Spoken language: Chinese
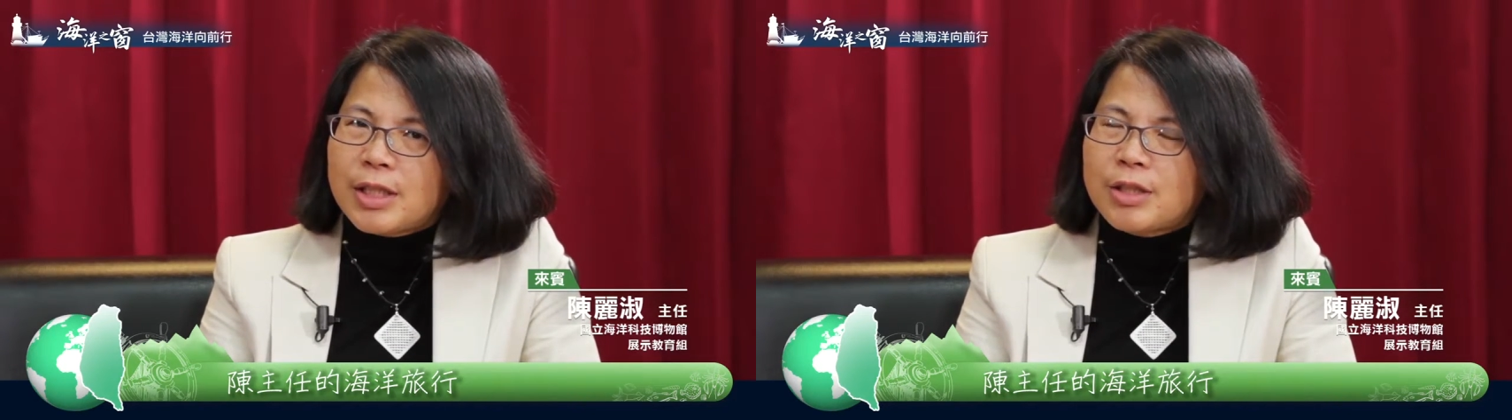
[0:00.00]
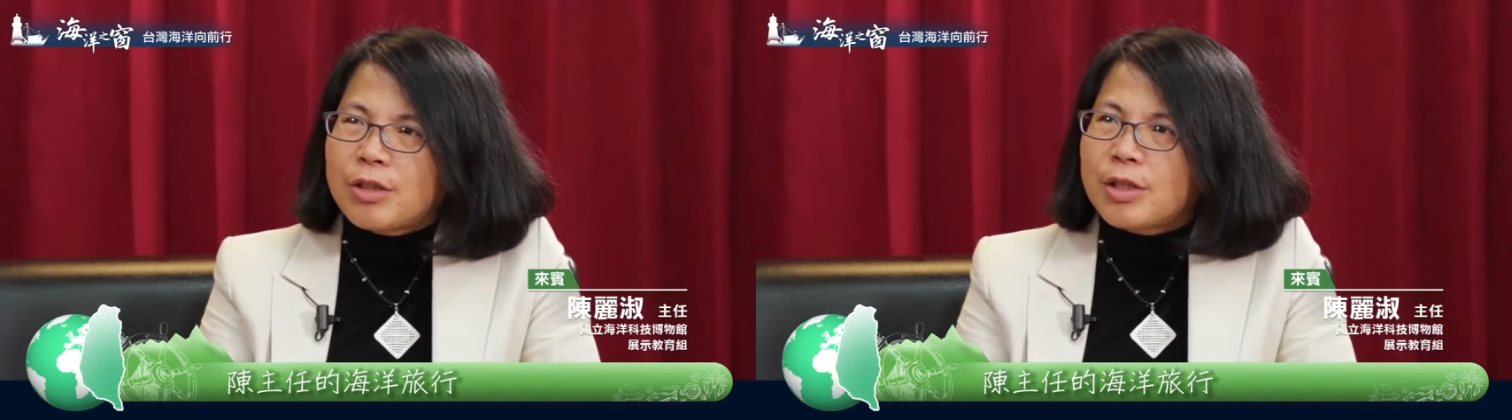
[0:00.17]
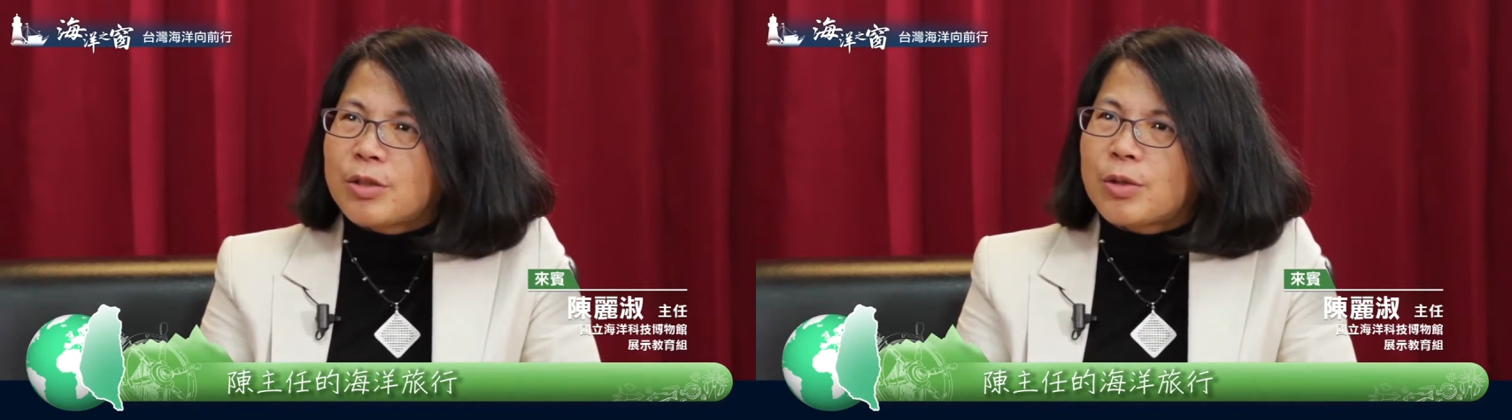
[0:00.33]

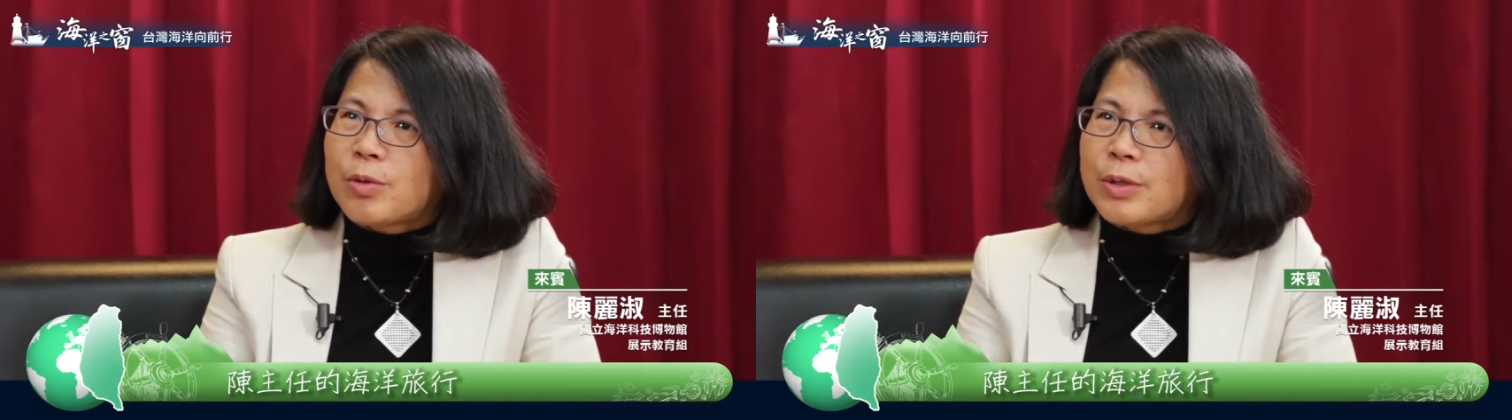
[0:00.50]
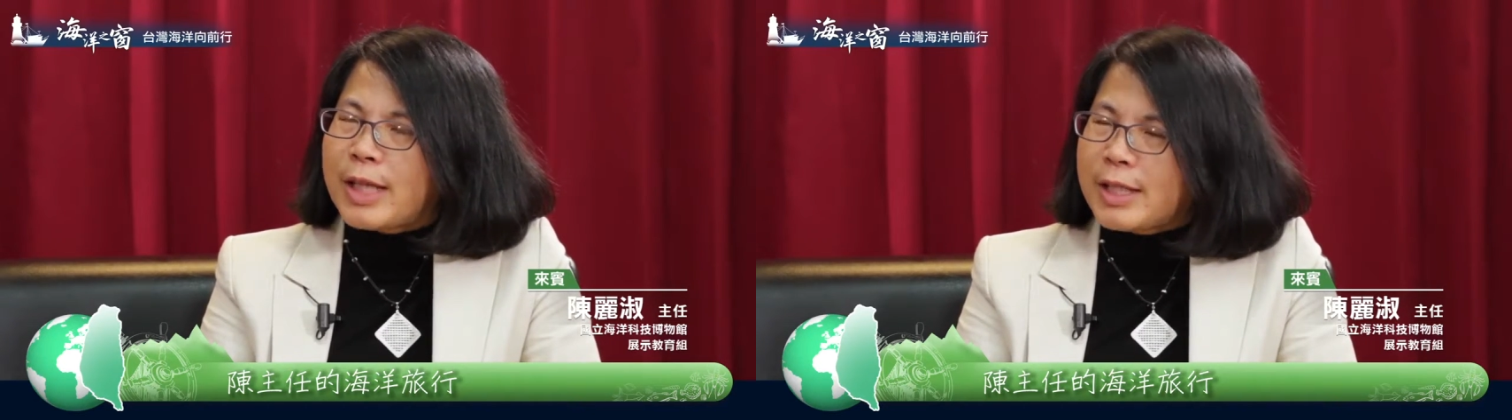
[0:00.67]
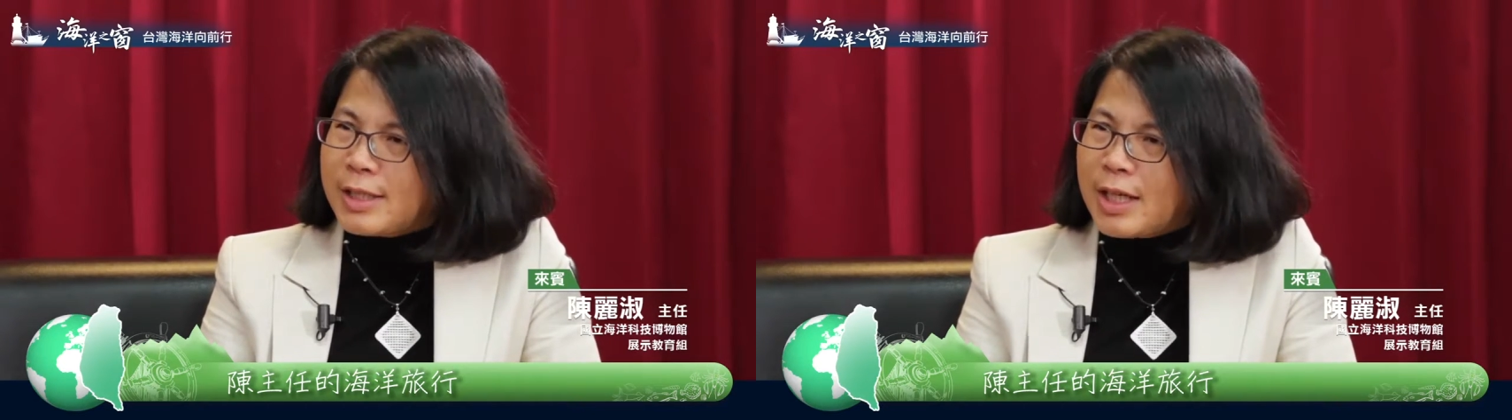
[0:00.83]
潜水的时候，我
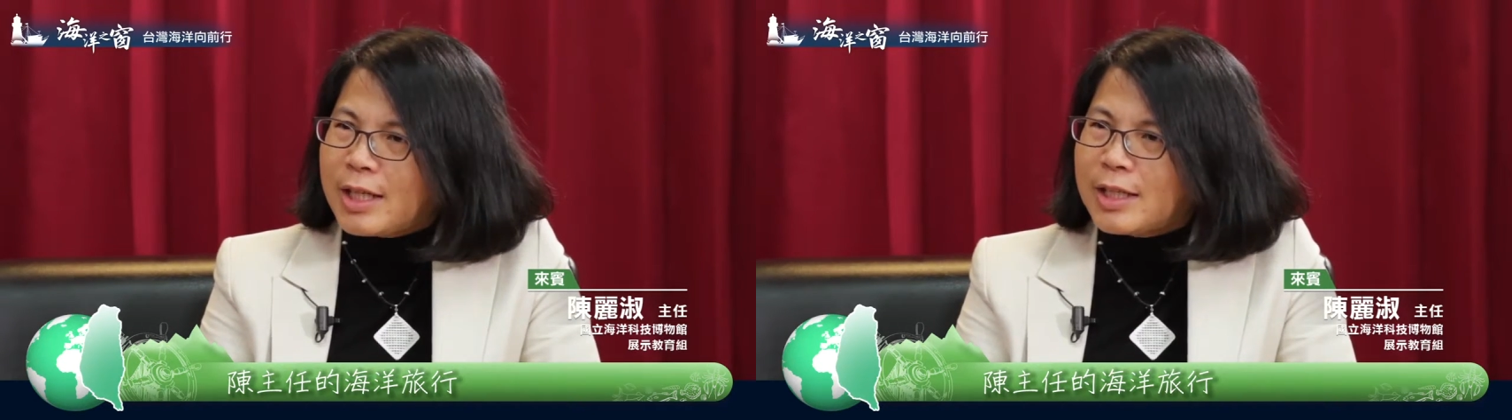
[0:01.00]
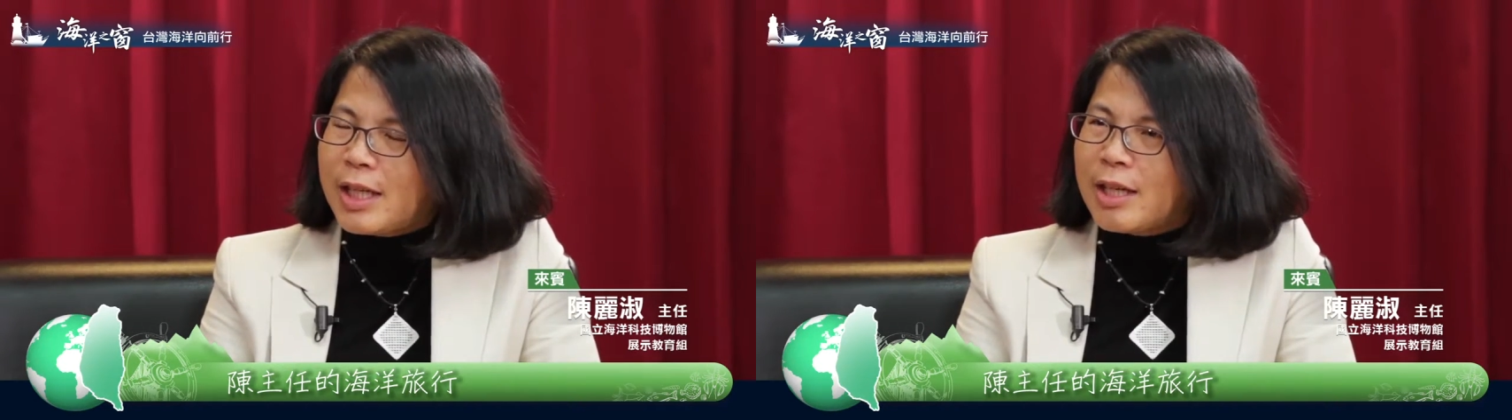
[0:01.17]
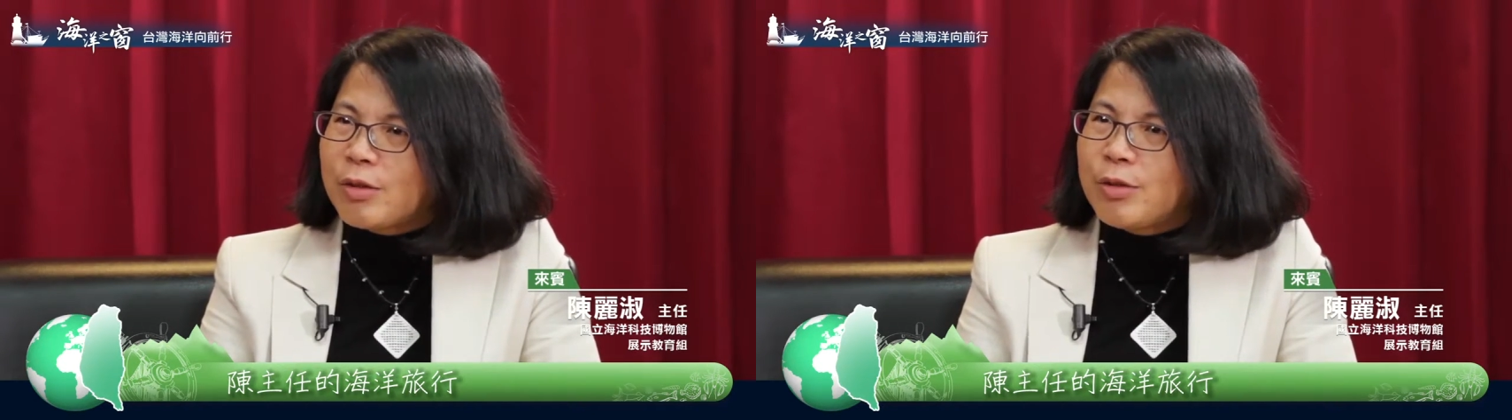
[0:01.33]
才吓一
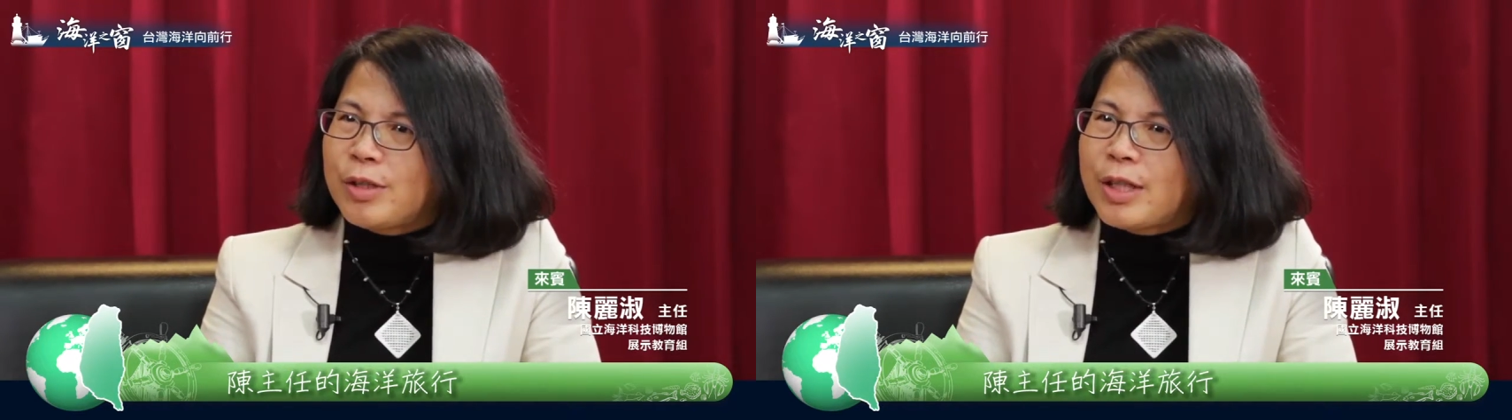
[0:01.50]
跳。原